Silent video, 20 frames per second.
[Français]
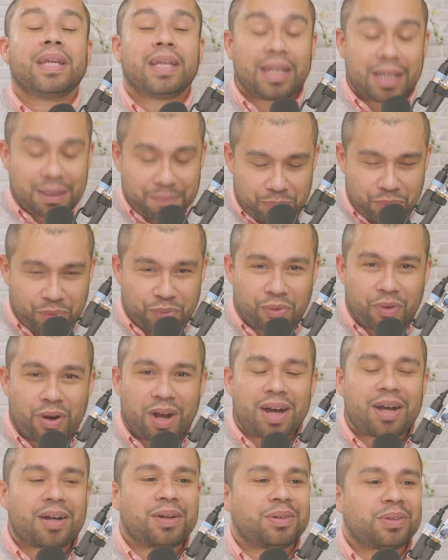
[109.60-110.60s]
et
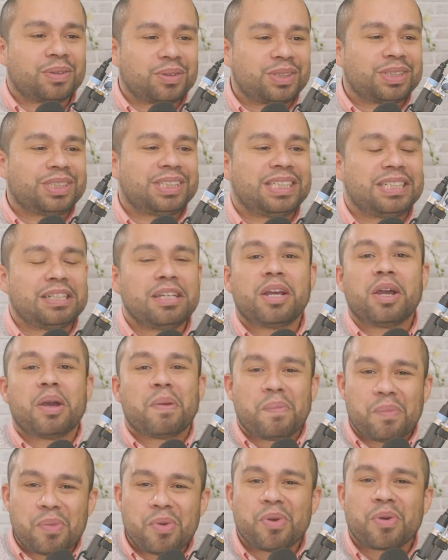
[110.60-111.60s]
pouvoir aussi
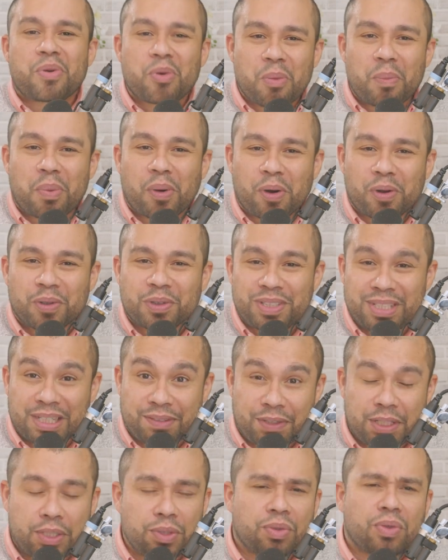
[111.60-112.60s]
mieux comprendre
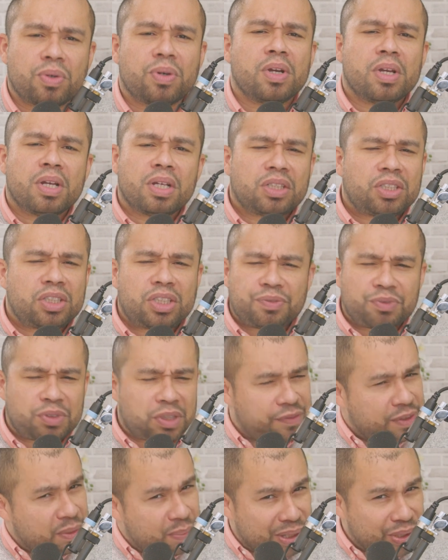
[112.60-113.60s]
cette vidéo si vous
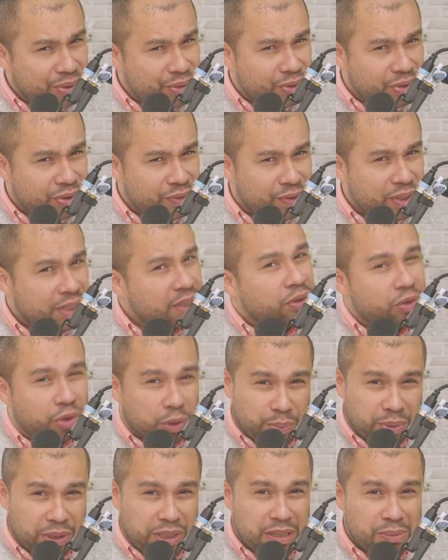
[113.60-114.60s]
n'aviez pas tout suivi
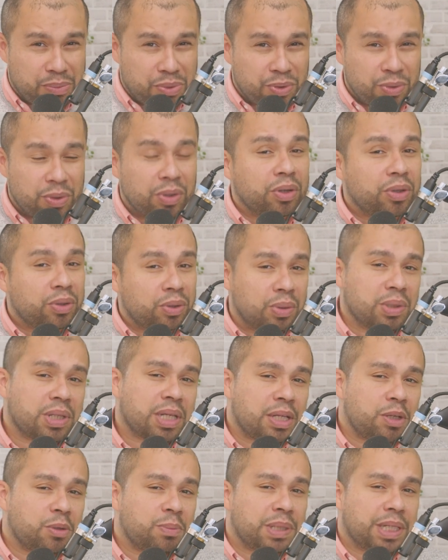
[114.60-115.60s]
depuis le début de
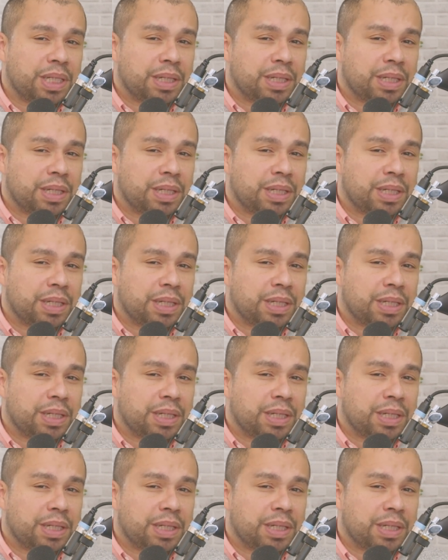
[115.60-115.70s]
Calliope.